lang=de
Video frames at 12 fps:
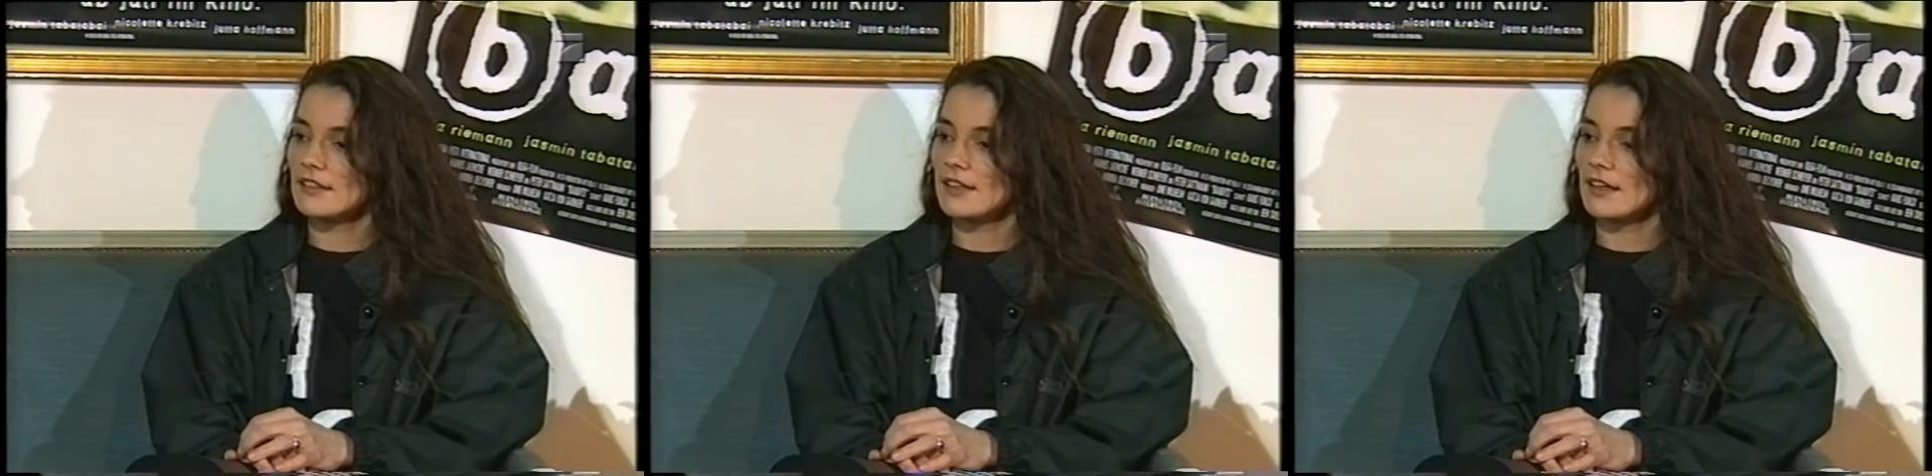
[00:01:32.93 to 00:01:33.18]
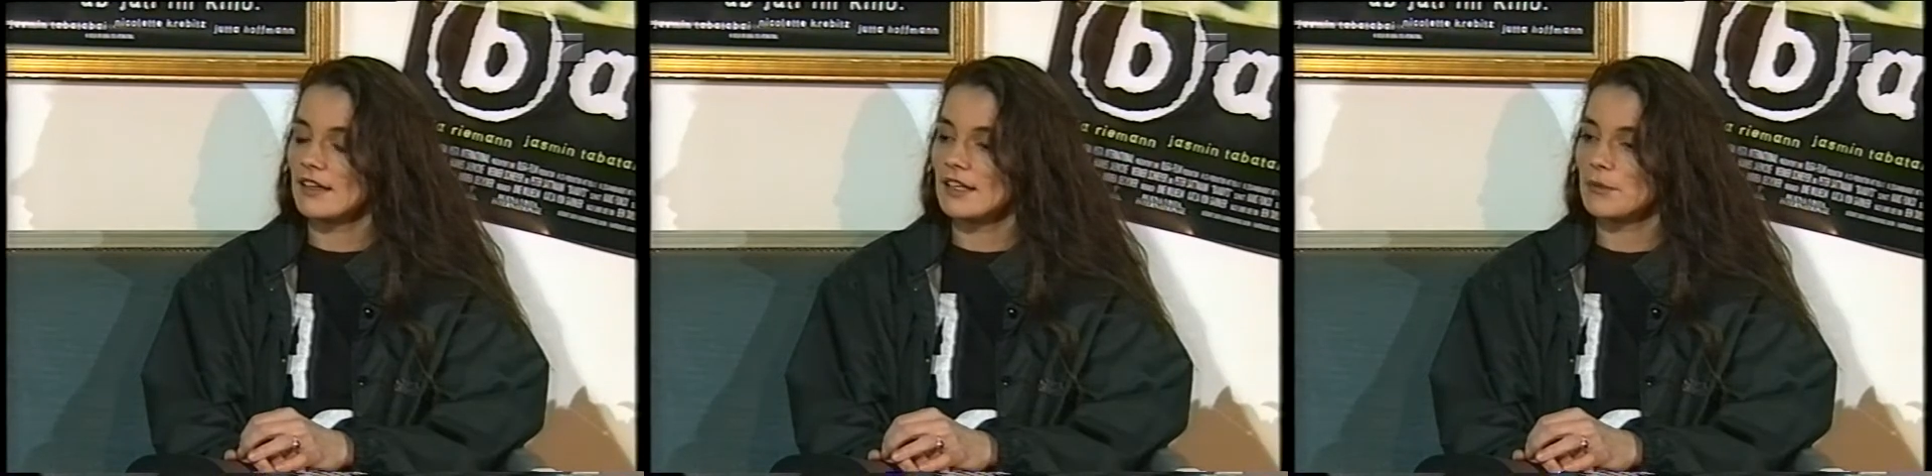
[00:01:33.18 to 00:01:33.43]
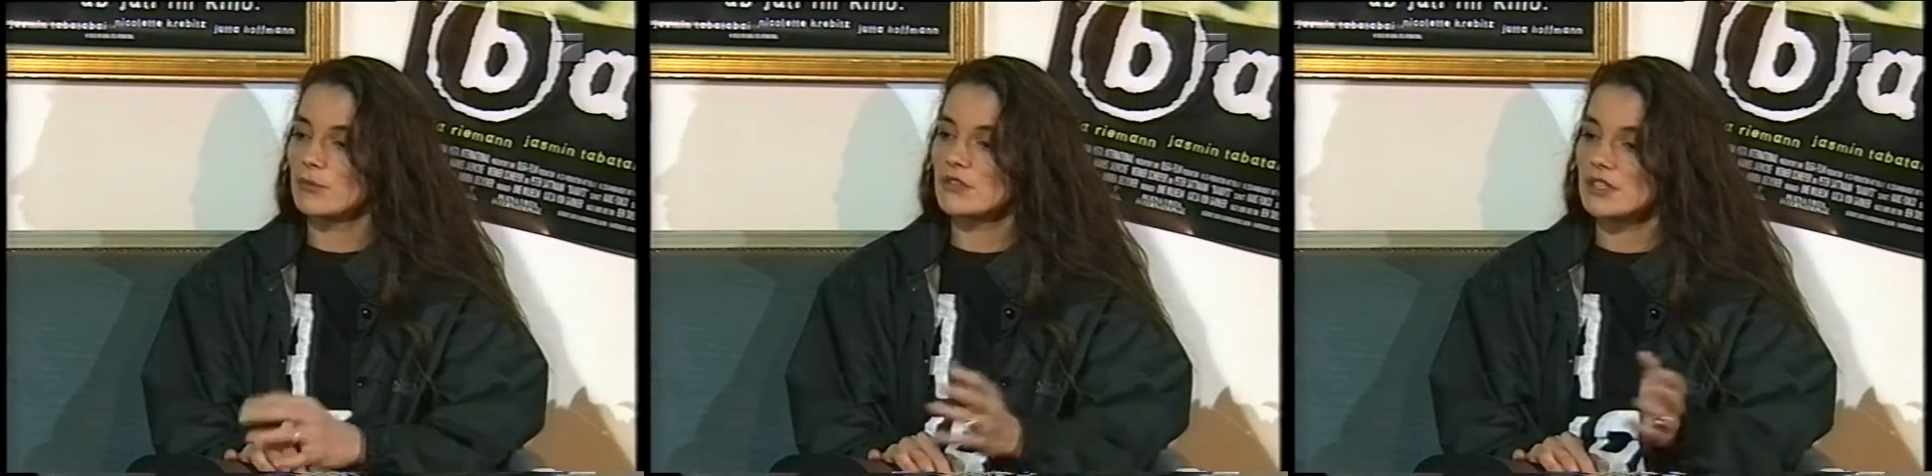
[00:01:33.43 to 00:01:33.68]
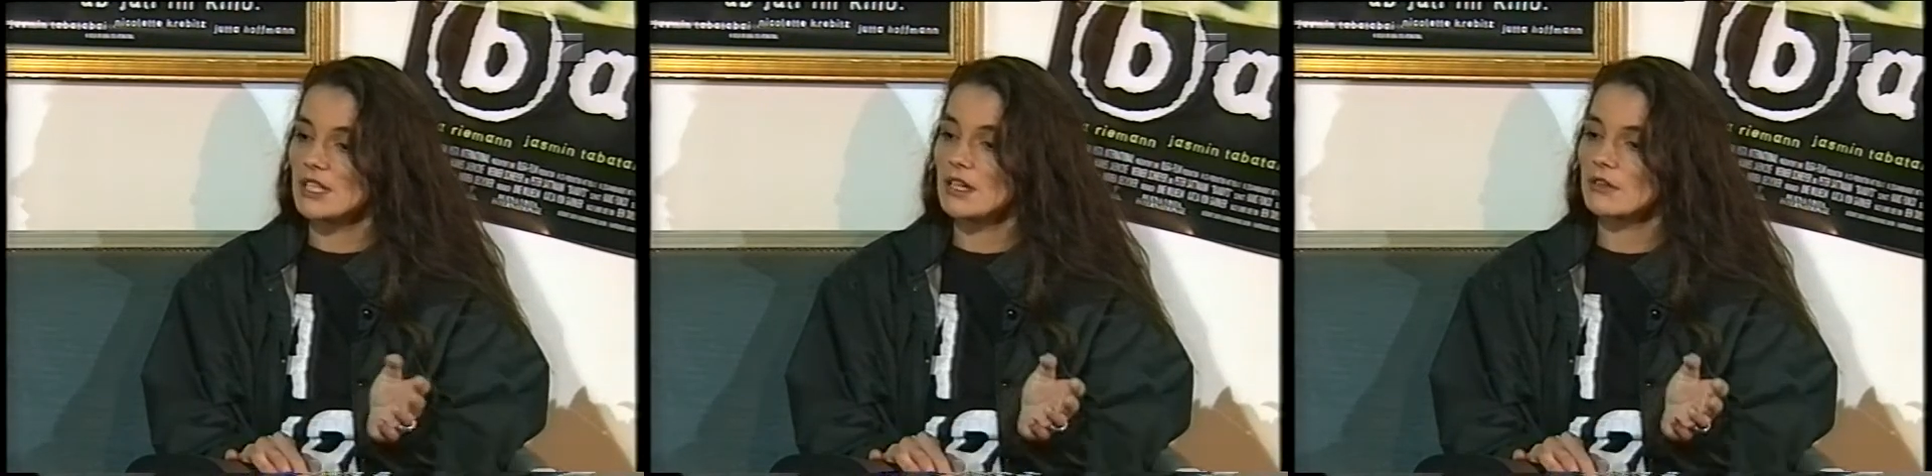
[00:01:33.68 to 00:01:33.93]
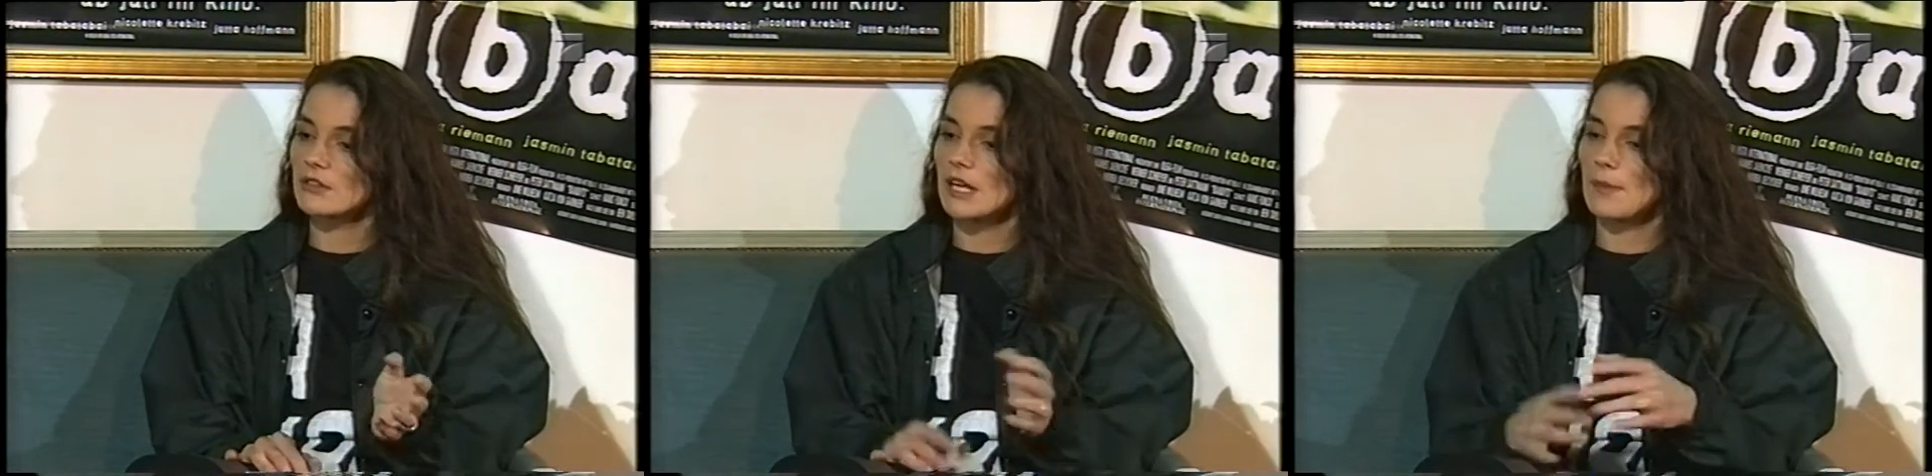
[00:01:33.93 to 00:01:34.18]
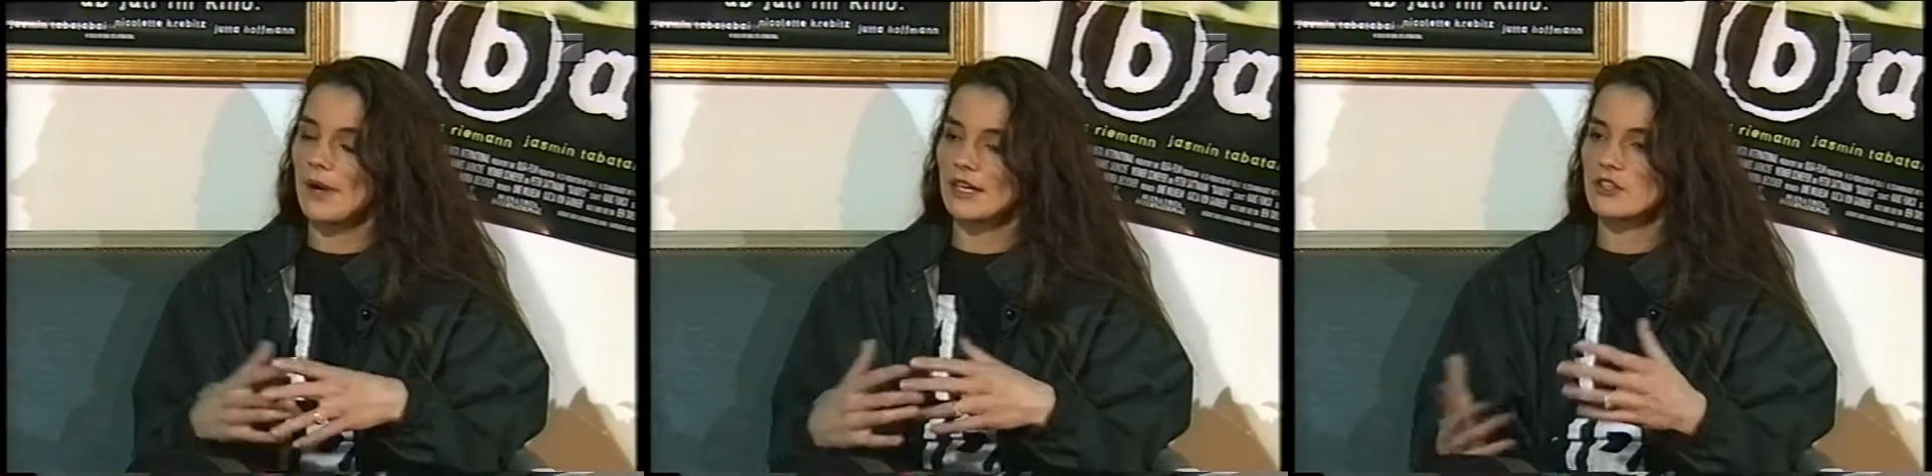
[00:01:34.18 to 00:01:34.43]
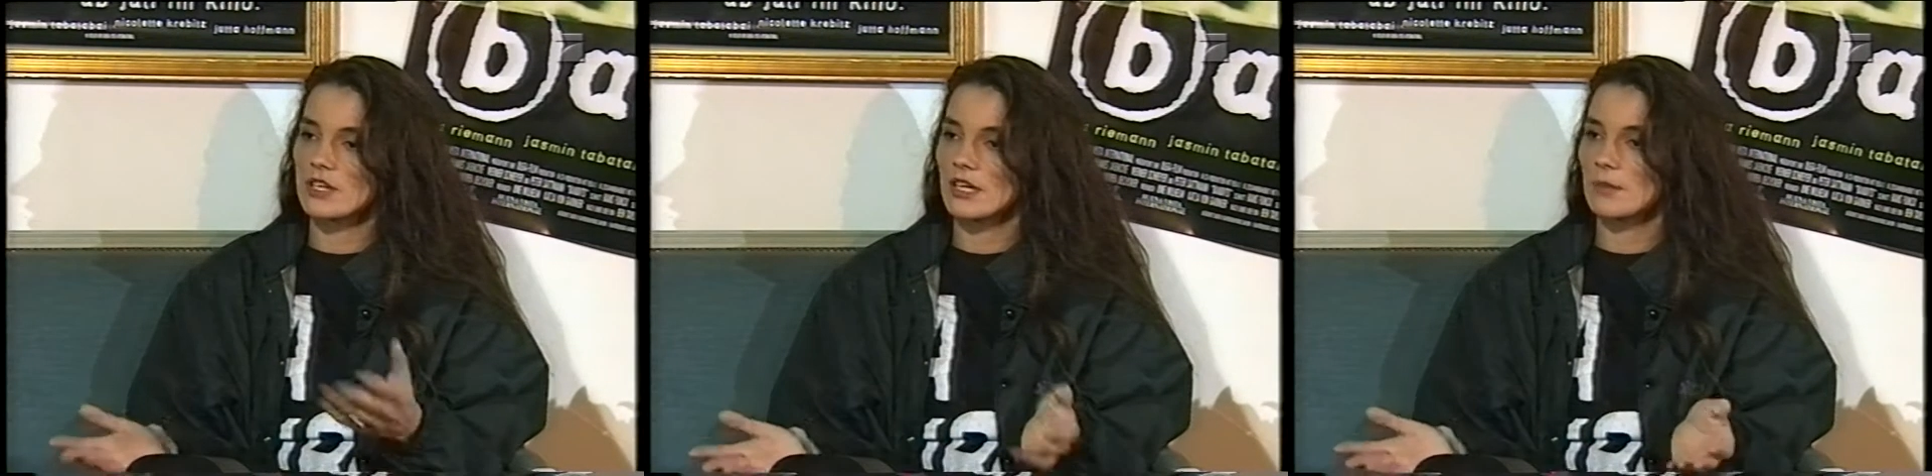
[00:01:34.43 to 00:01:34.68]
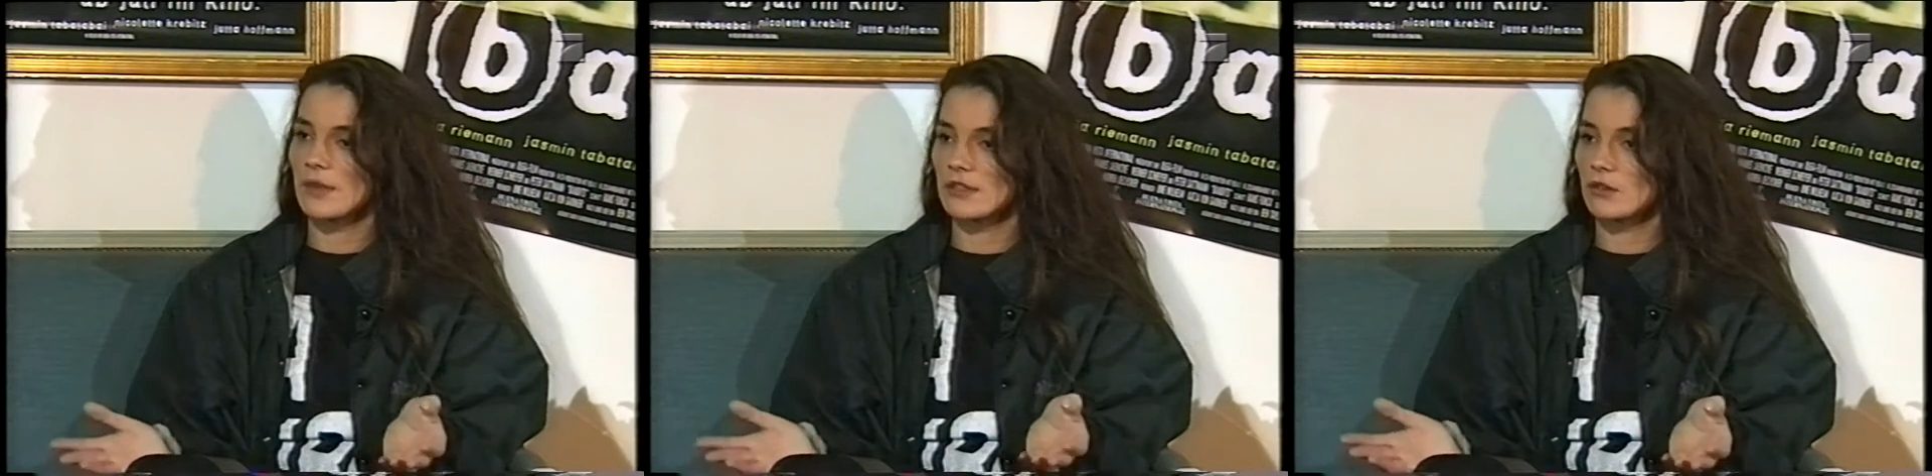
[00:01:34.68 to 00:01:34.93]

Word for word: der eben Musik und dramatische Elemente